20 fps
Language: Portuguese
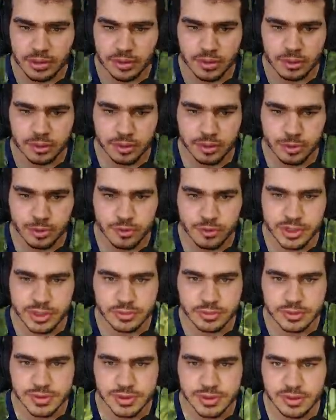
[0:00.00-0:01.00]
Toma cuidado
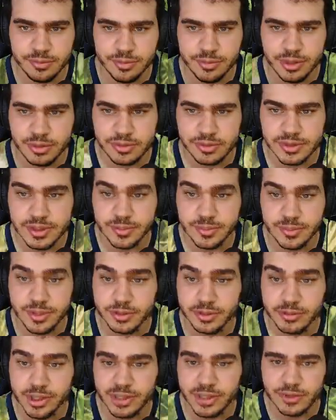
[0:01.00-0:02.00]
com os inimigos, dependendo
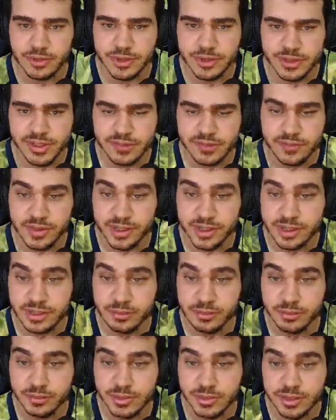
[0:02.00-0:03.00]
do level que você vir aqui,
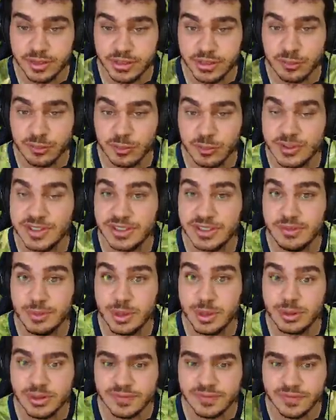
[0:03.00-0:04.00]
os, os
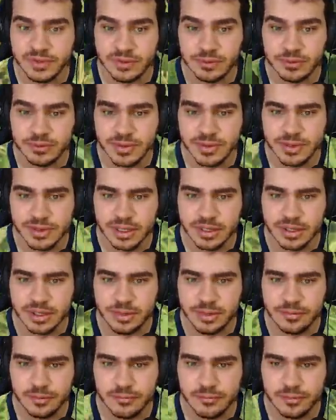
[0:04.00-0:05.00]
inimigos vão estar
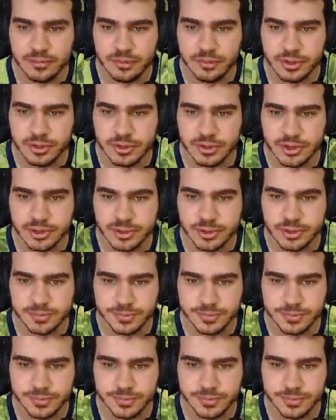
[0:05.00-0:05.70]
level forte.